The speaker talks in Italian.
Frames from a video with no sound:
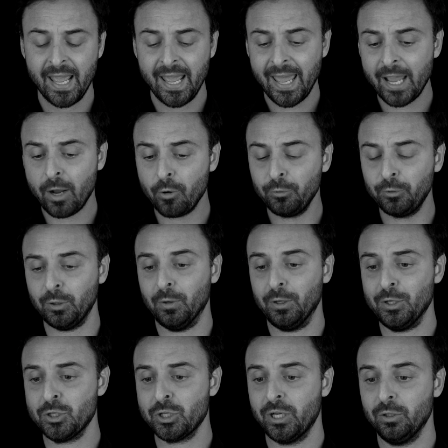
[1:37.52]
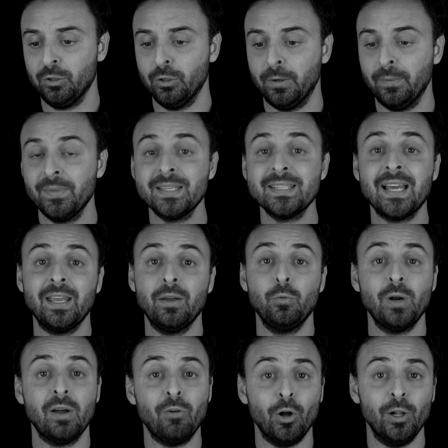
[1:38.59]
E continua dicendo, sai,
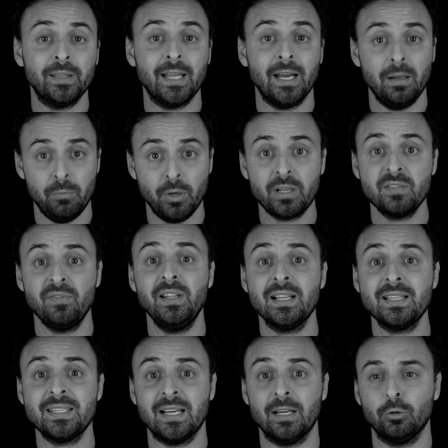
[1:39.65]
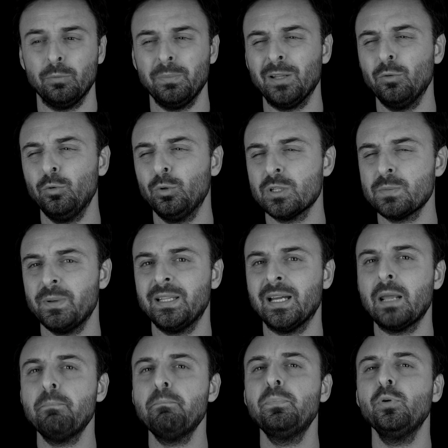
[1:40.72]
una volta il mio ex fidanzato mi ha dovuto
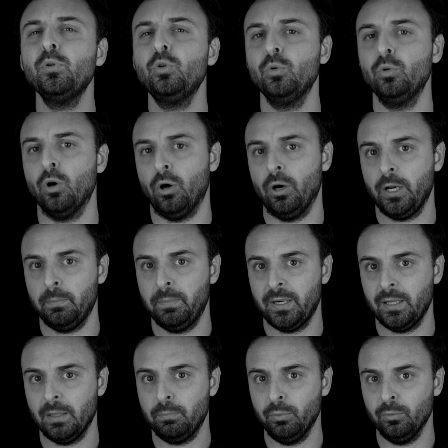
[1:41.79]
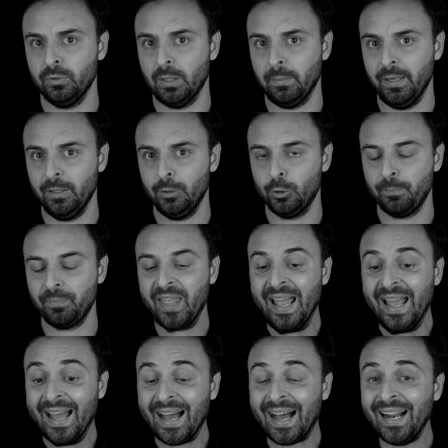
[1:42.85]
aspettare più di un'ora per l'appuntamento.
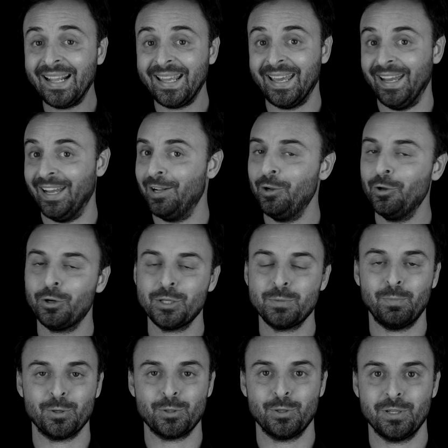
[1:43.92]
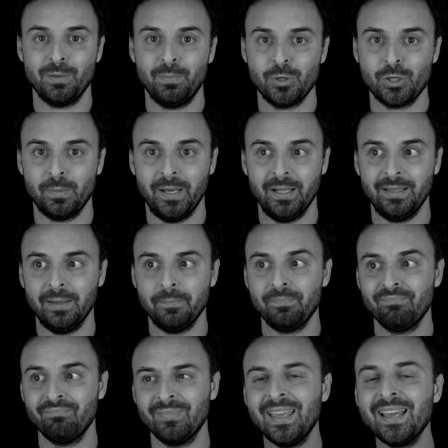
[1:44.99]
Al che le ho risposto semplicemente,
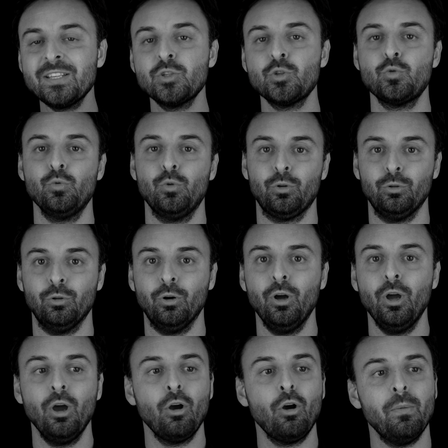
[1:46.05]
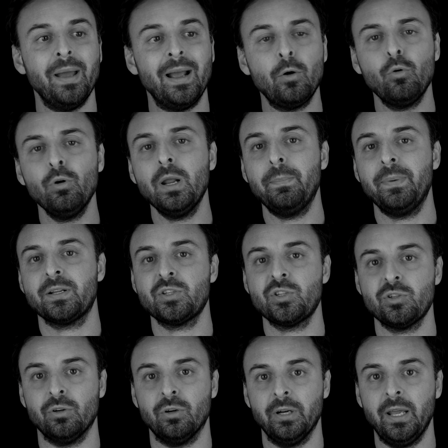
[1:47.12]
è assurdo come alcune
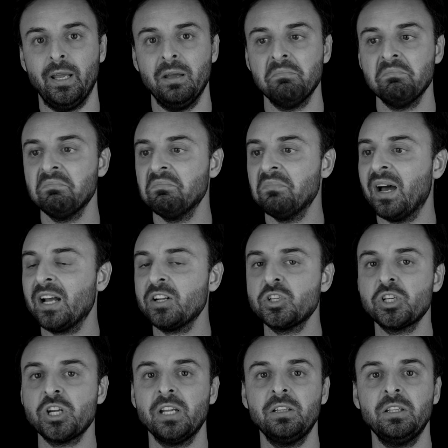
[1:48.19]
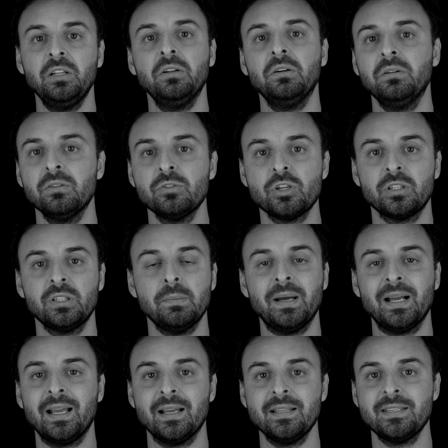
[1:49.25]
persone accettino certe
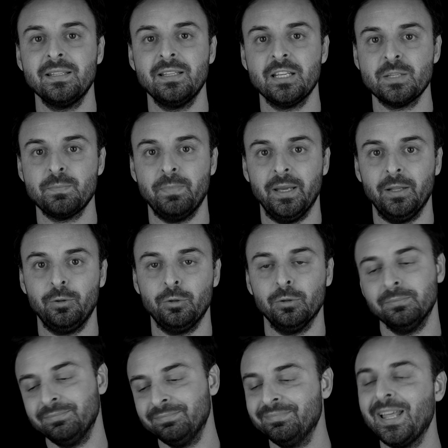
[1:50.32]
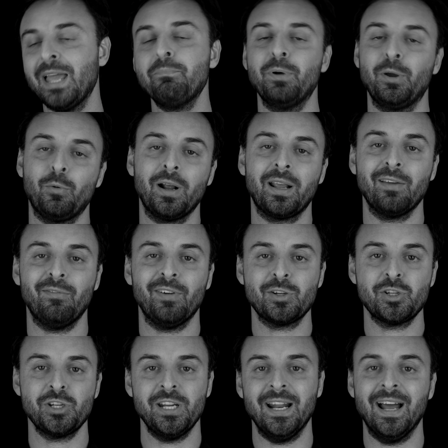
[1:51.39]
mancanze di rispetto e poi qualche
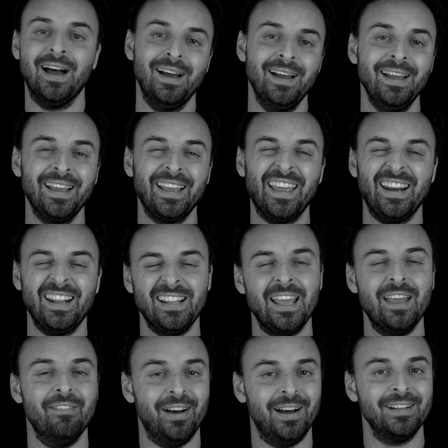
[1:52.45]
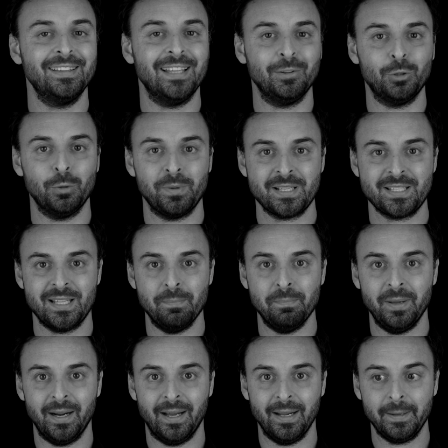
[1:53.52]
faccina che rideva tanto per
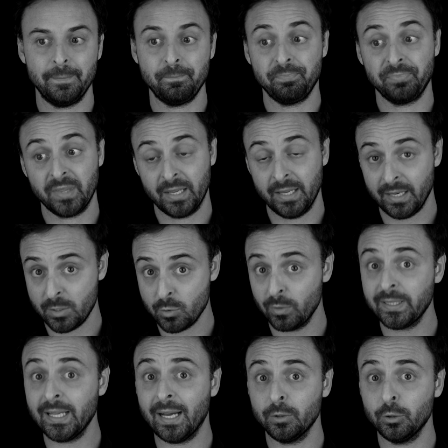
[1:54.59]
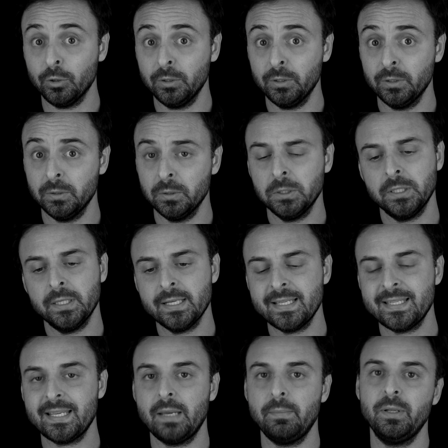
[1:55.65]
stemperare. Il risultato?
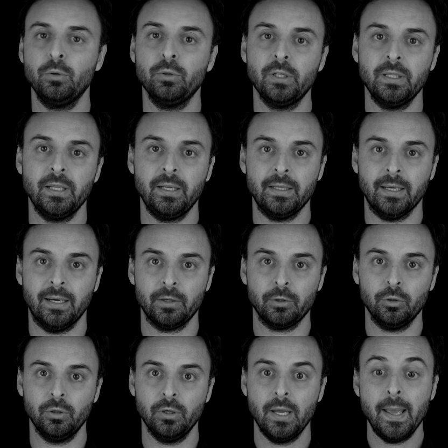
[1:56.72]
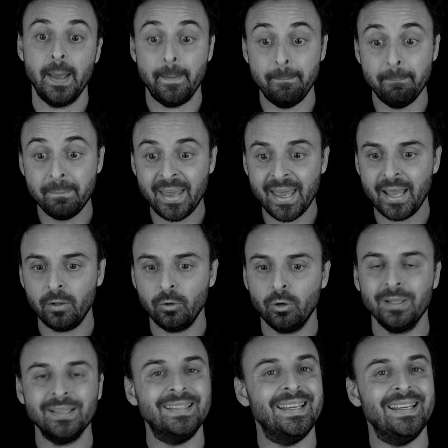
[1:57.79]
6 minuti di ritardo,
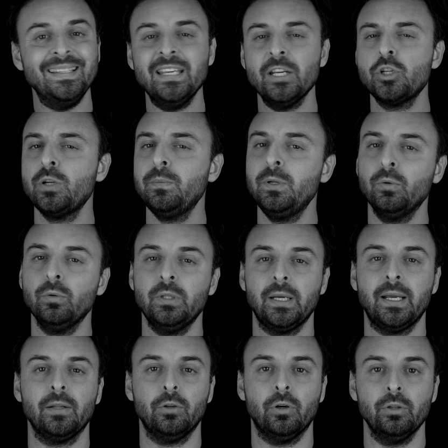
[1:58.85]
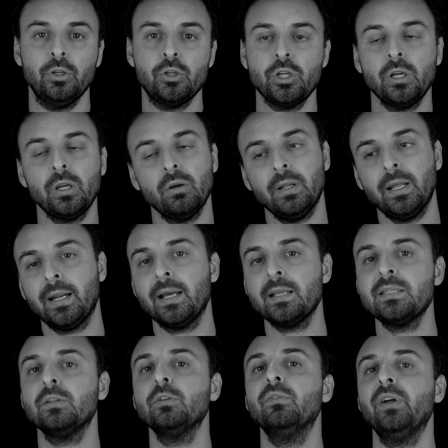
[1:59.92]
meno dei 10 minuti canonici che una
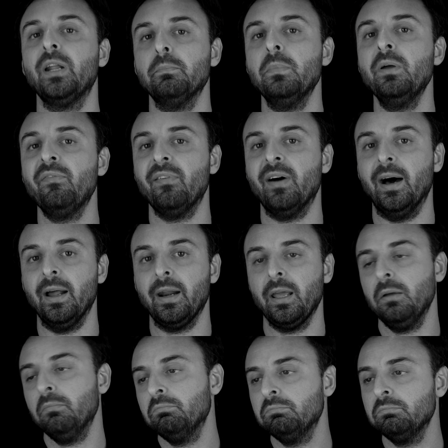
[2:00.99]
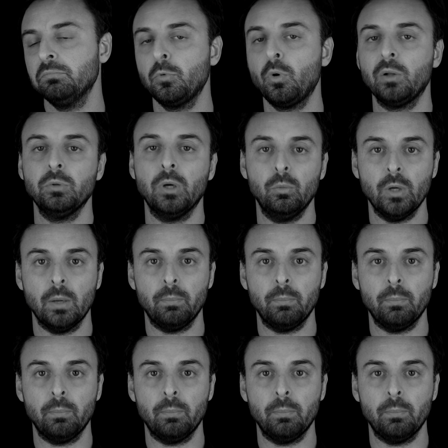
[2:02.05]
ragazza dovrebbe fare quando ha un